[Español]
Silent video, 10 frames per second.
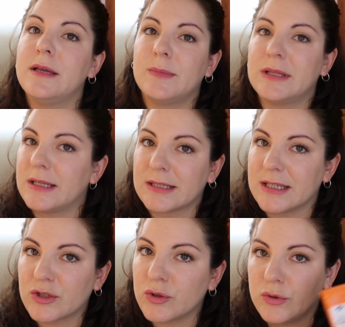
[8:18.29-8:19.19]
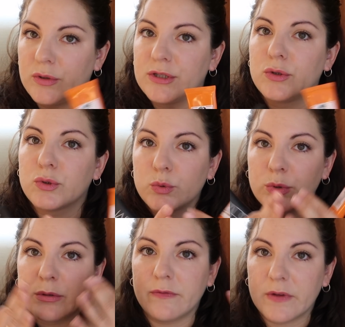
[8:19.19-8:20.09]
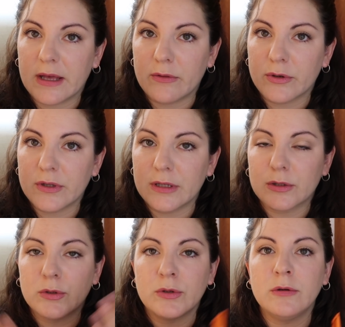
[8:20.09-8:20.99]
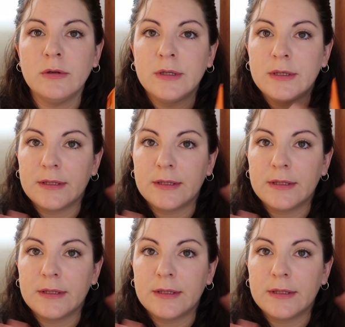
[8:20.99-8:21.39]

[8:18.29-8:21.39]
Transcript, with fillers: mientras que esto no, esto es un unificador del tono,